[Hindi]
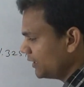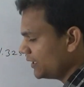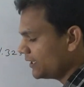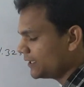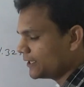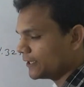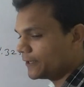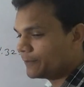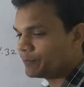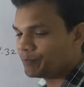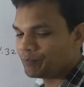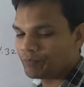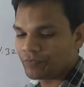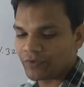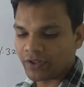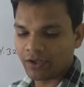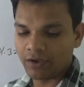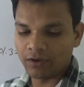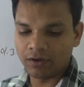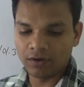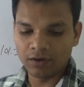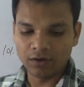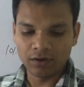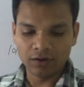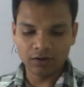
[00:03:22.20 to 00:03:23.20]
देखिए
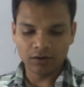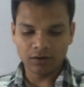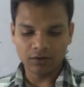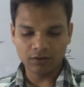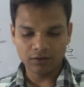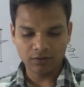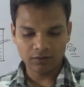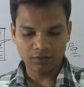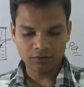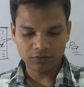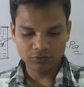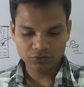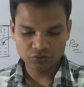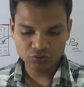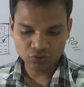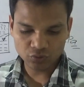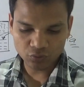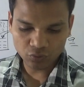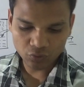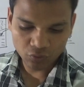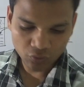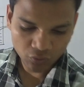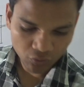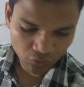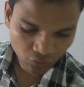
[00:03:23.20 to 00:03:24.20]
जो
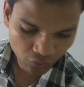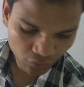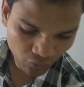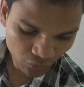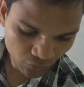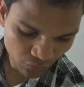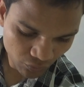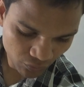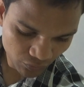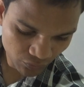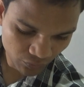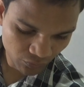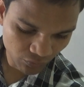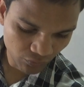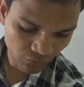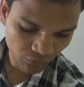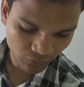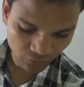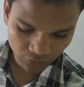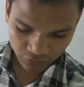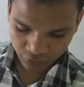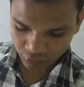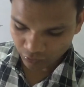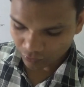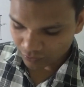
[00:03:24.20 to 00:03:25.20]

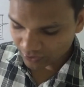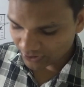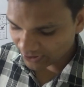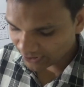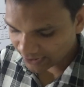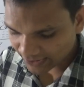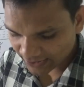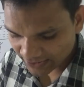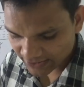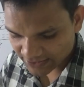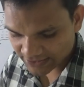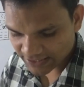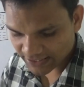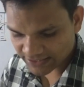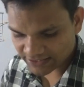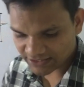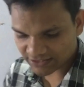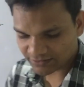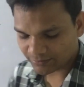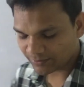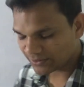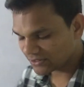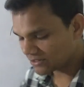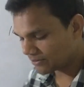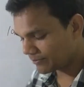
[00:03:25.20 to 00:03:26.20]
20 डिग्री
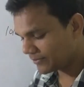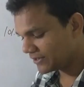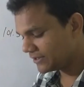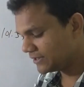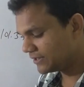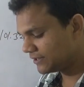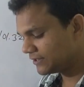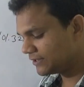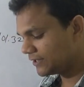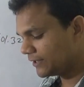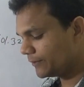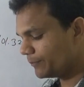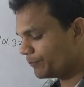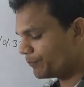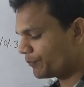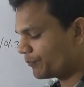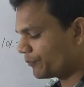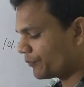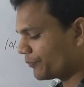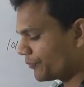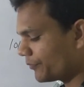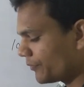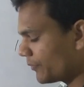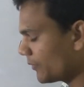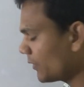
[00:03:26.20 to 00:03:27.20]
सेल्सियस पर समझ लीजिए
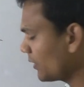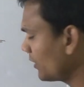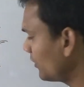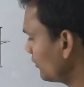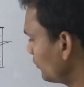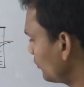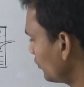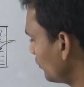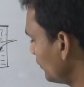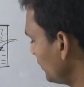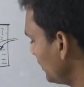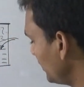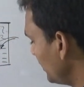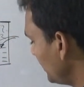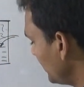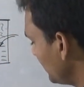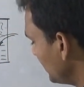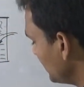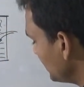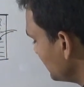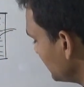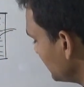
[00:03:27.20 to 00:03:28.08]
20 डिग्री